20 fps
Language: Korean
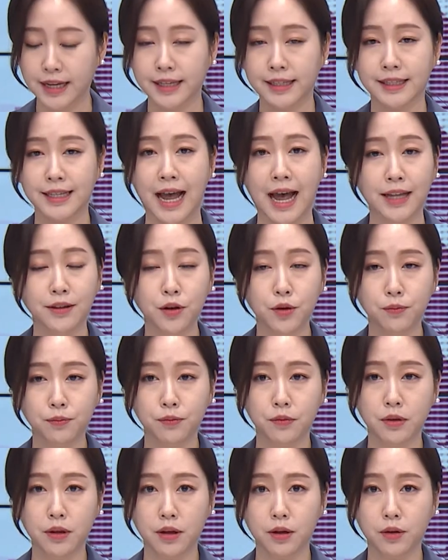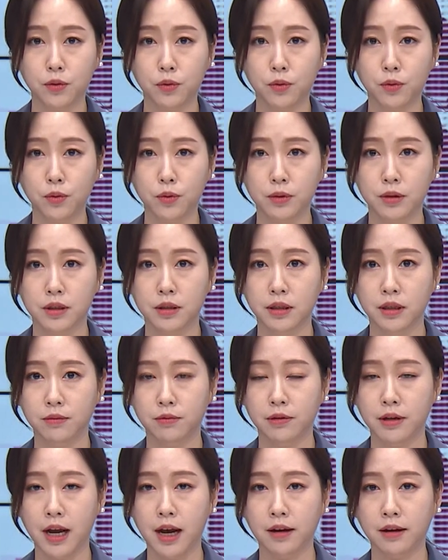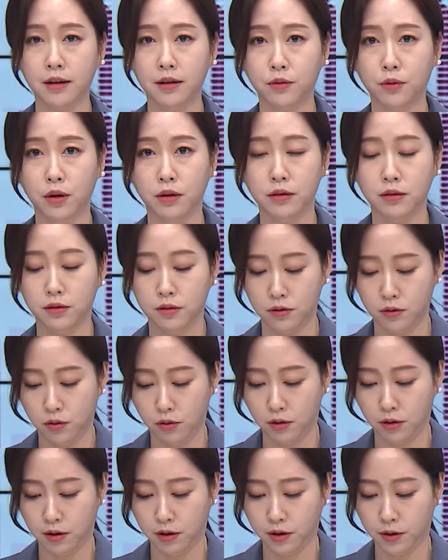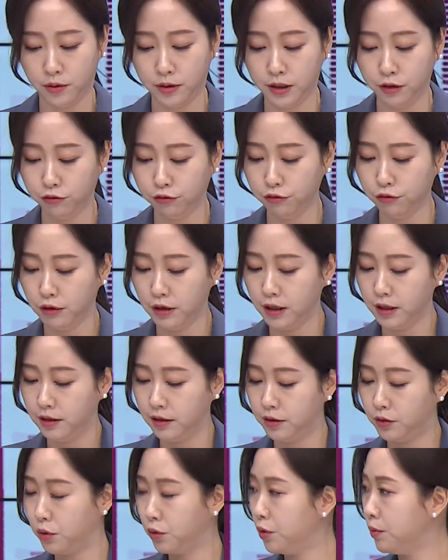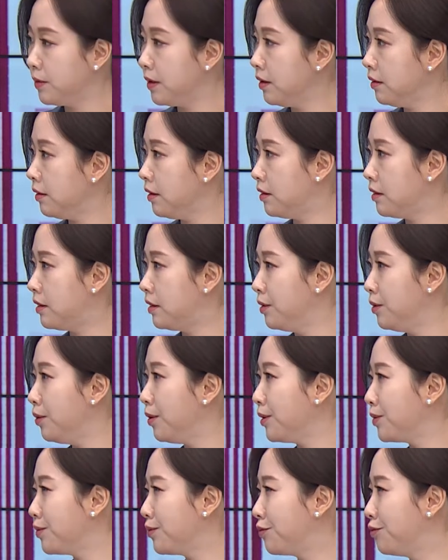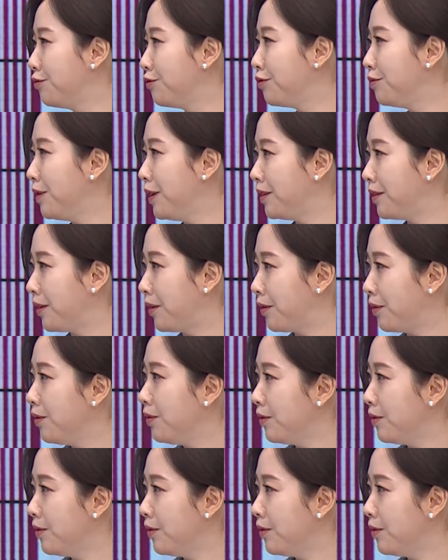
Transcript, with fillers: 산업계로 진입을 하게 되는 건가요? 이후 이 졸업생들의 진로가 좀 궁금한데요.